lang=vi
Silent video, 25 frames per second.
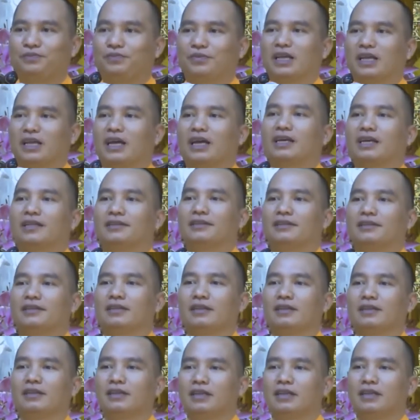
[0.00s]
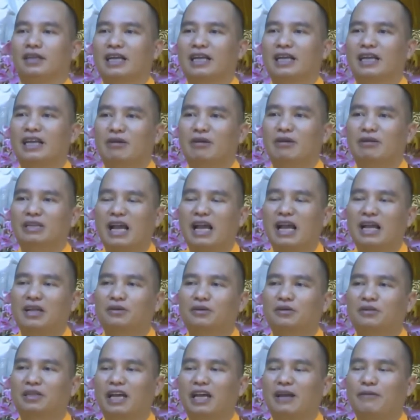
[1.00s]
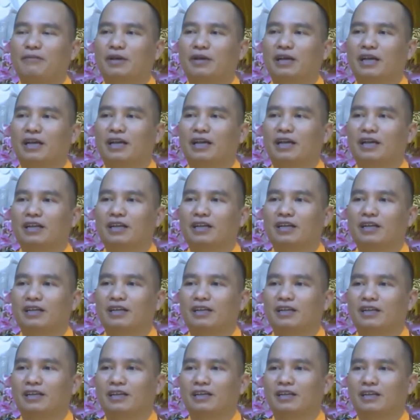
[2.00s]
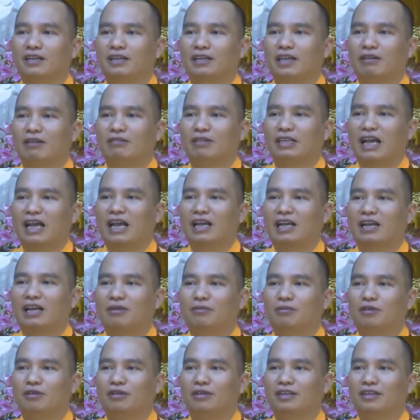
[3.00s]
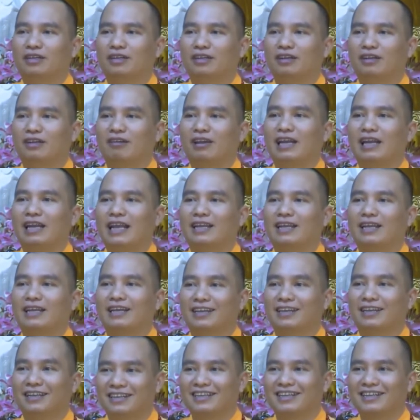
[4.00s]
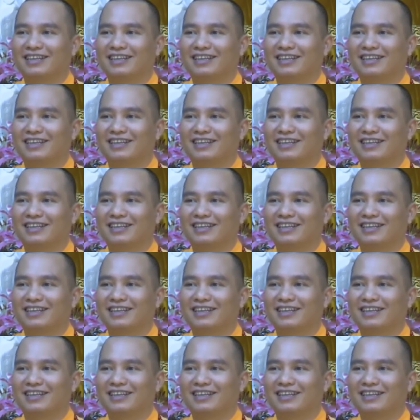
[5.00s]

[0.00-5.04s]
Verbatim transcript: Đó. thì các đạo tràng chúng ta mà đạo tràng nào muốn ngon lành à?